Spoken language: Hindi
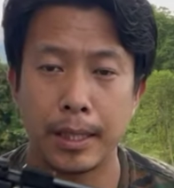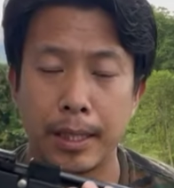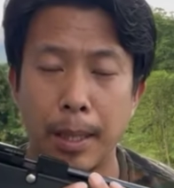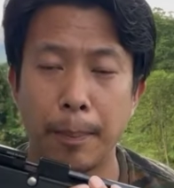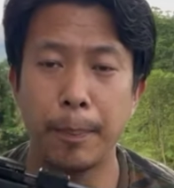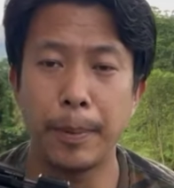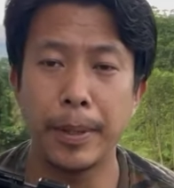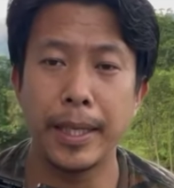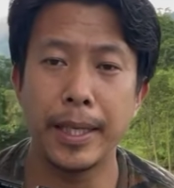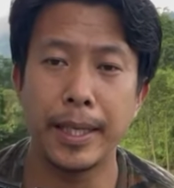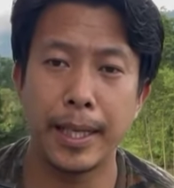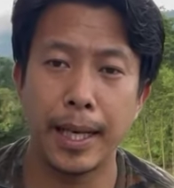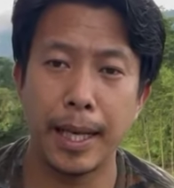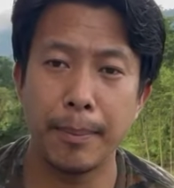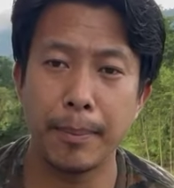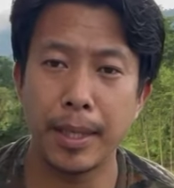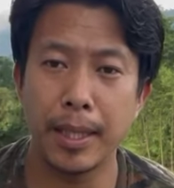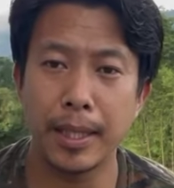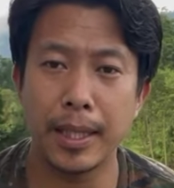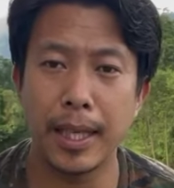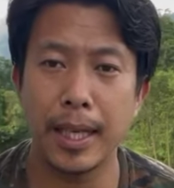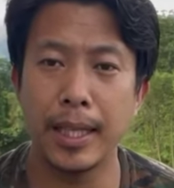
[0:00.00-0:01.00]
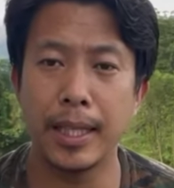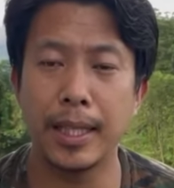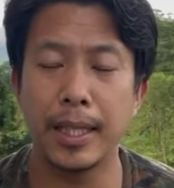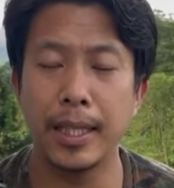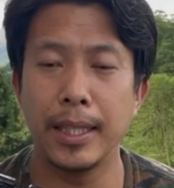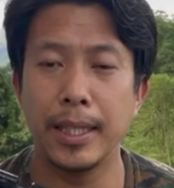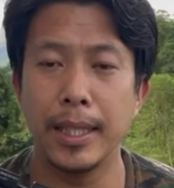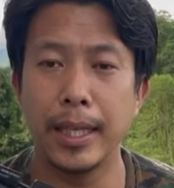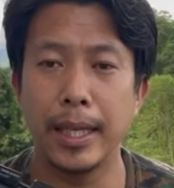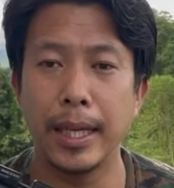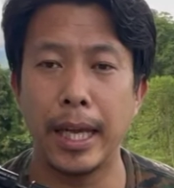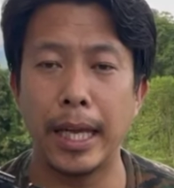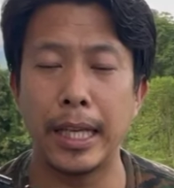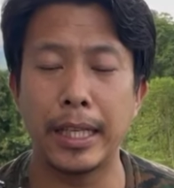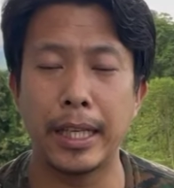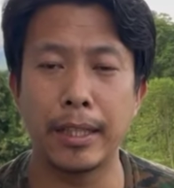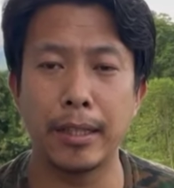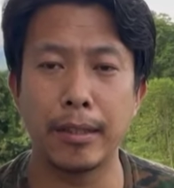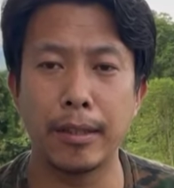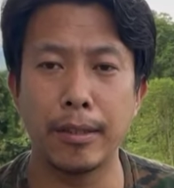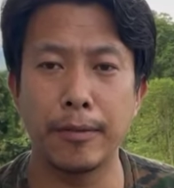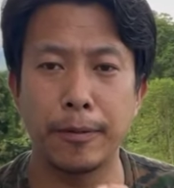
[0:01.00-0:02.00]
कंपनी क्लेम करता है कि ये
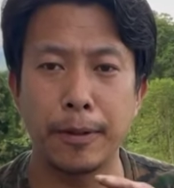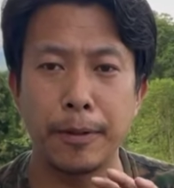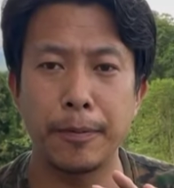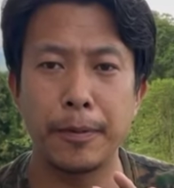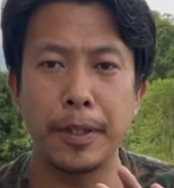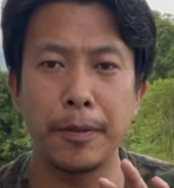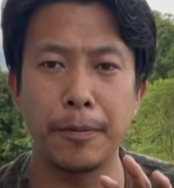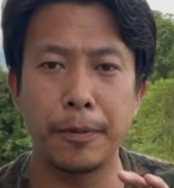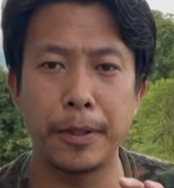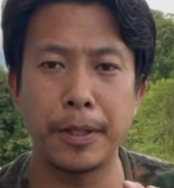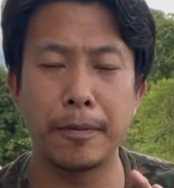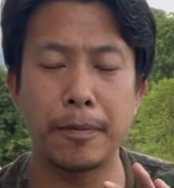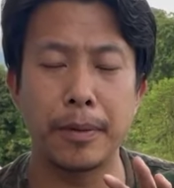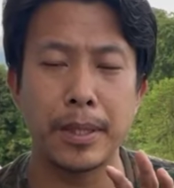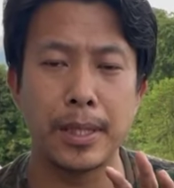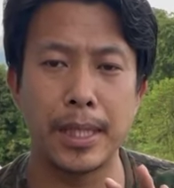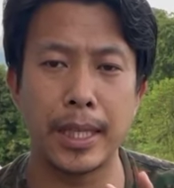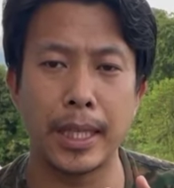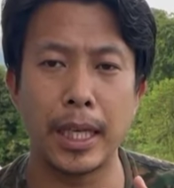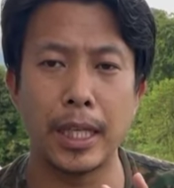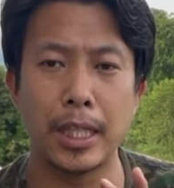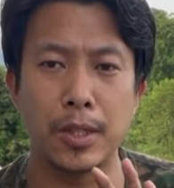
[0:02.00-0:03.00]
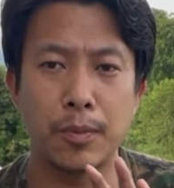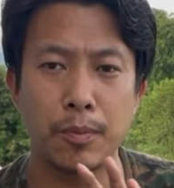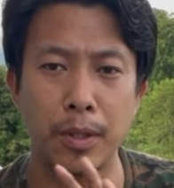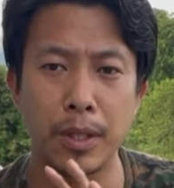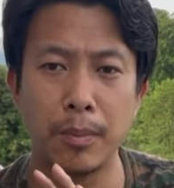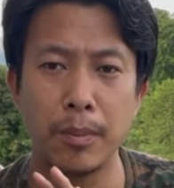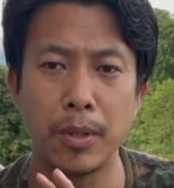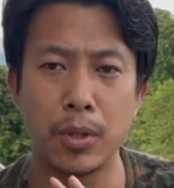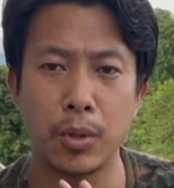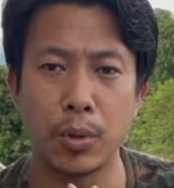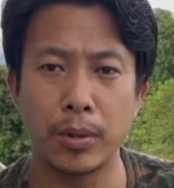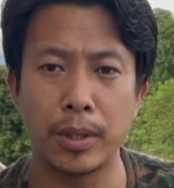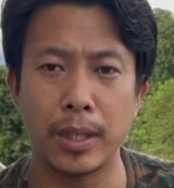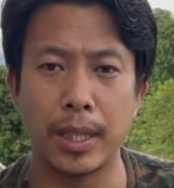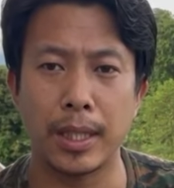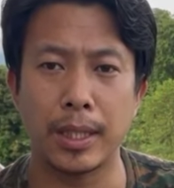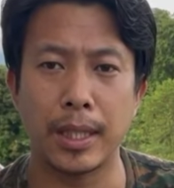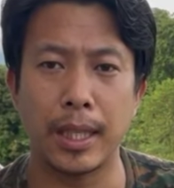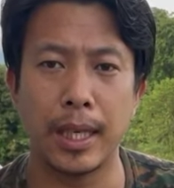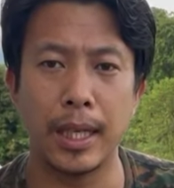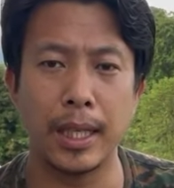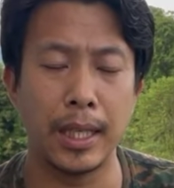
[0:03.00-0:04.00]
850 फीट पर सेकेंड स्पीड में शॉट
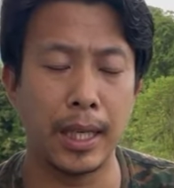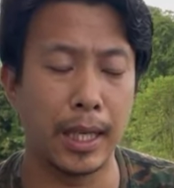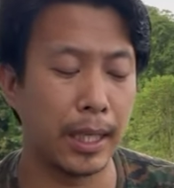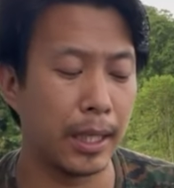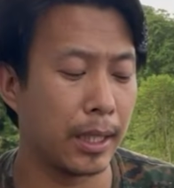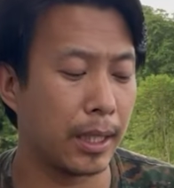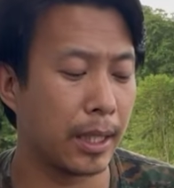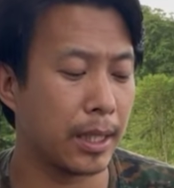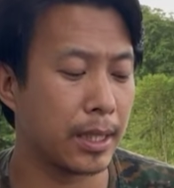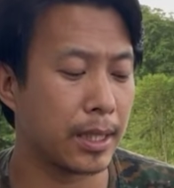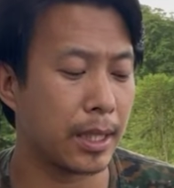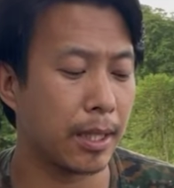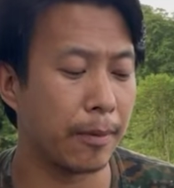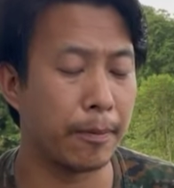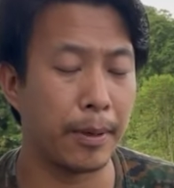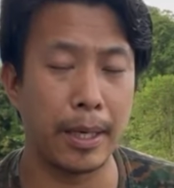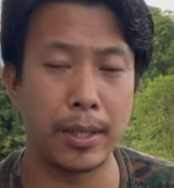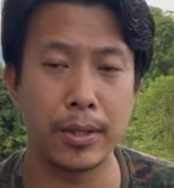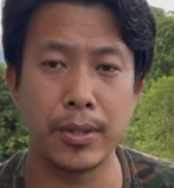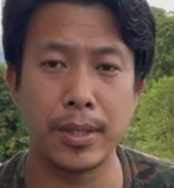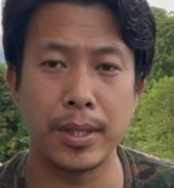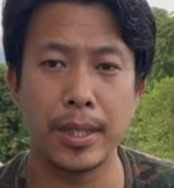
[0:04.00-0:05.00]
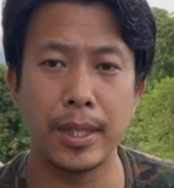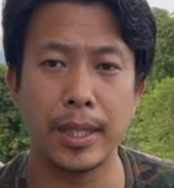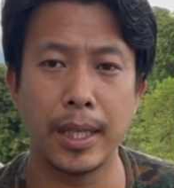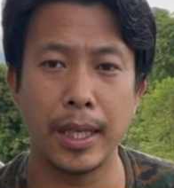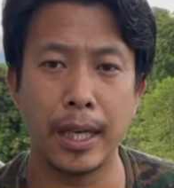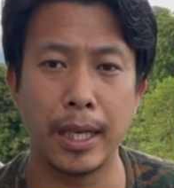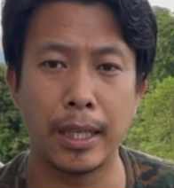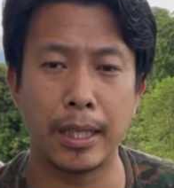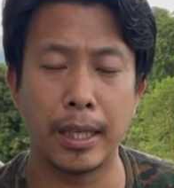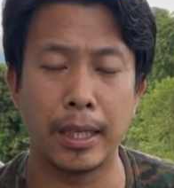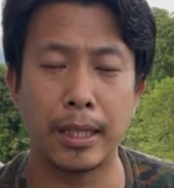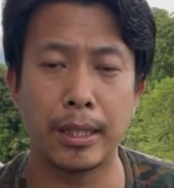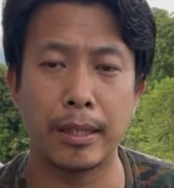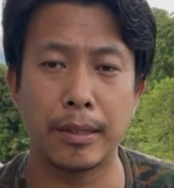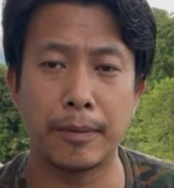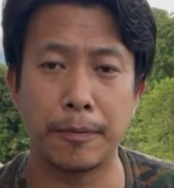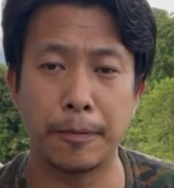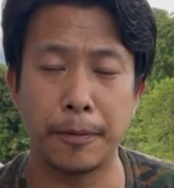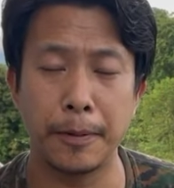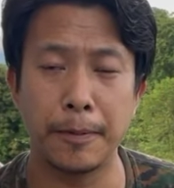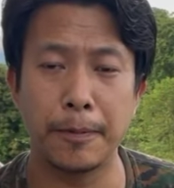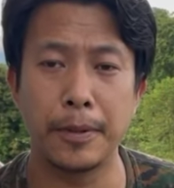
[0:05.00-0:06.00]
करता है यानी कि इसका वेलोसिटी है
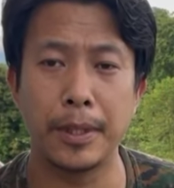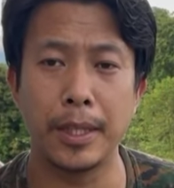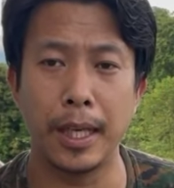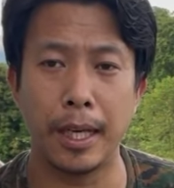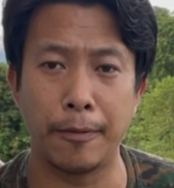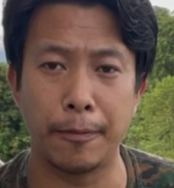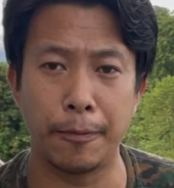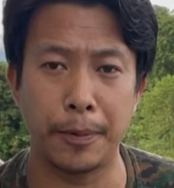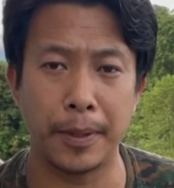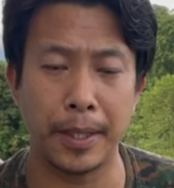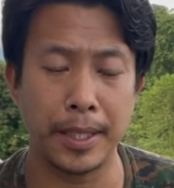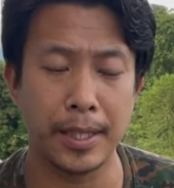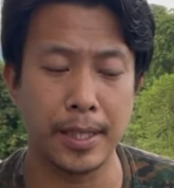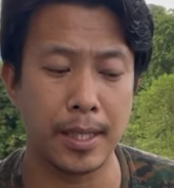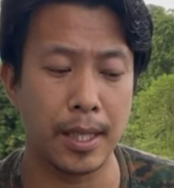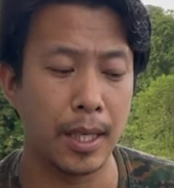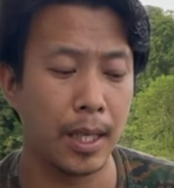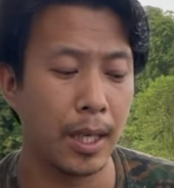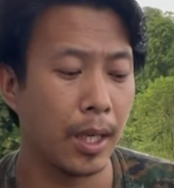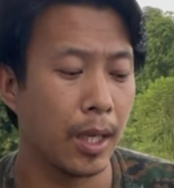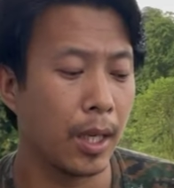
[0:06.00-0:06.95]
850 एफपीएस